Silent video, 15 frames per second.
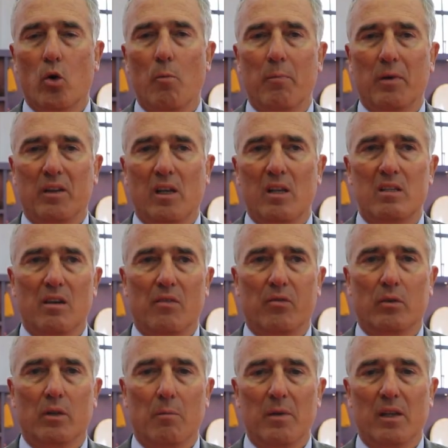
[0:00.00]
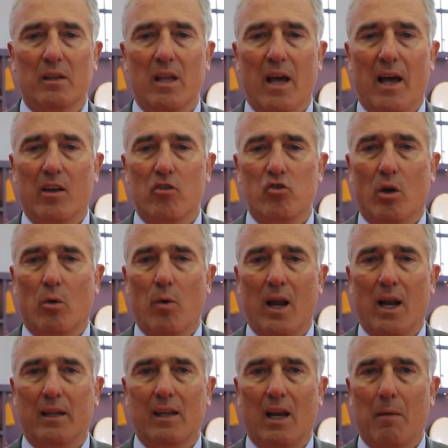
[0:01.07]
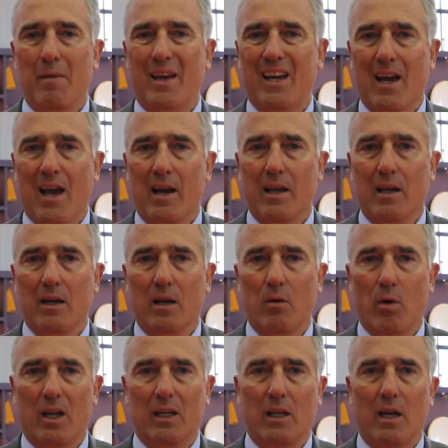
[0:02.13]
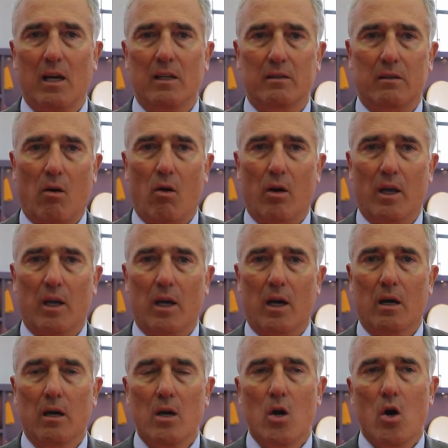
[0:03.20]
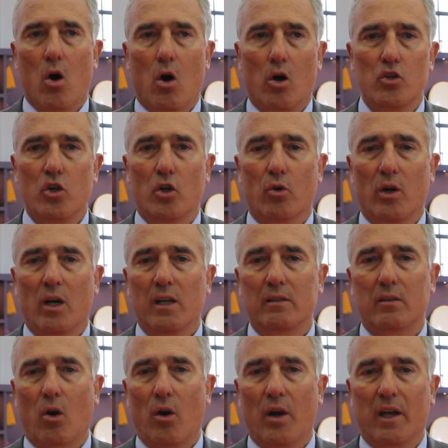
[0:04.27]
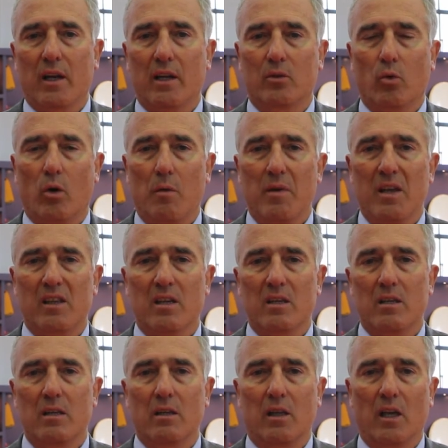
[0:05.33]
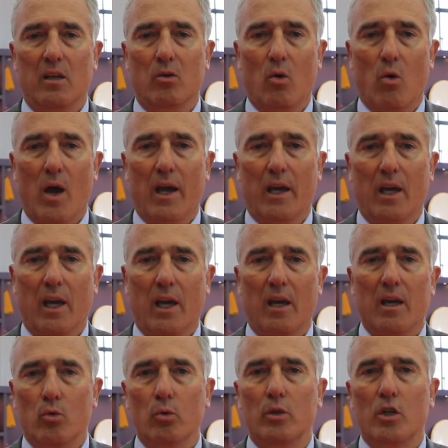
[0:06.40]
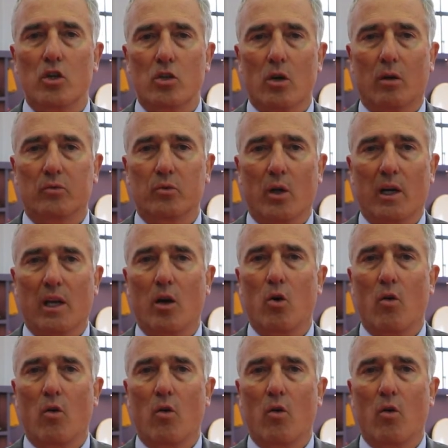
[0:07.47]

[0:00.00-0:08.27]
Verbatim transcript: competenze fondamentali, cioè quella della meccanica e quella dell'elettronica, Oggi con elettronica naturalmente si intendono anche tutti i software che